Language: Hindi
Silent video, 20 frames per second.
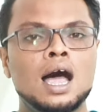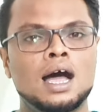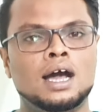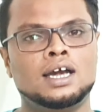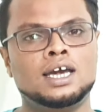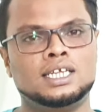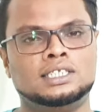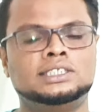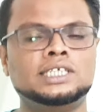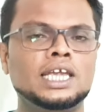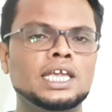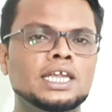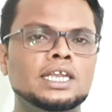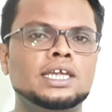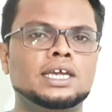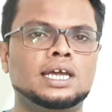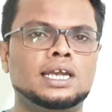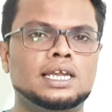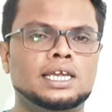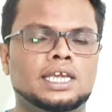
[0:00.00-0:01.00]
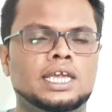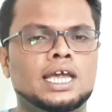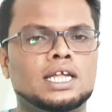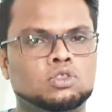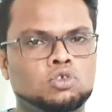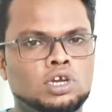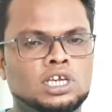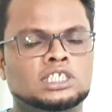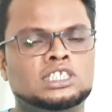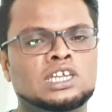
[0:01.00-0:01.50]
अगर सही निकल गया
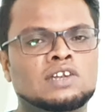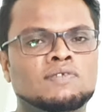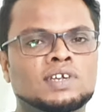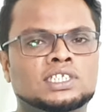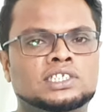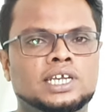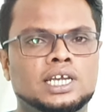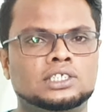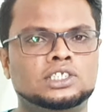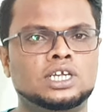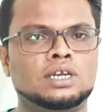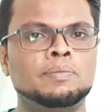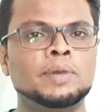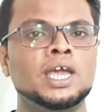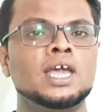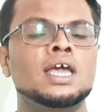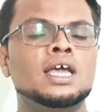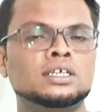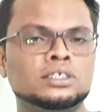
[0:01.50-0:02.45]
तो इस इन्वेस्टिगेशन में